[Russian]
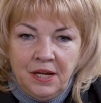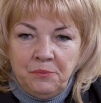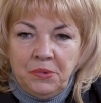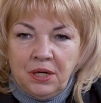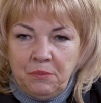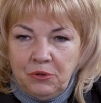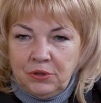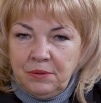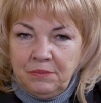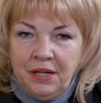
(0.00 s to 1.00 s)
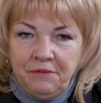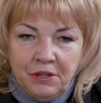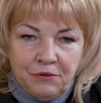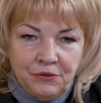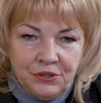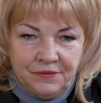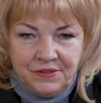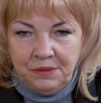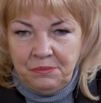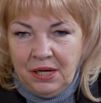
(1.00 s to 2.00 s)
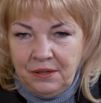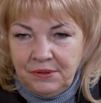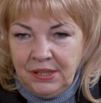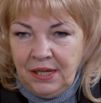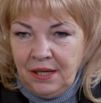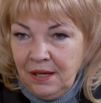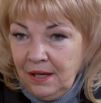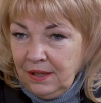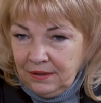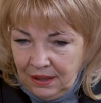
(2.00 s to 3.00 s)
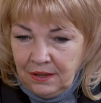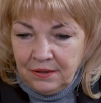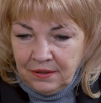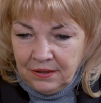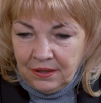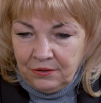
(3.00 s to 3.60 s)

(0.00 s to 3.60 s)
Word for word: Мы работаем для верующих в себя людей, да, угу.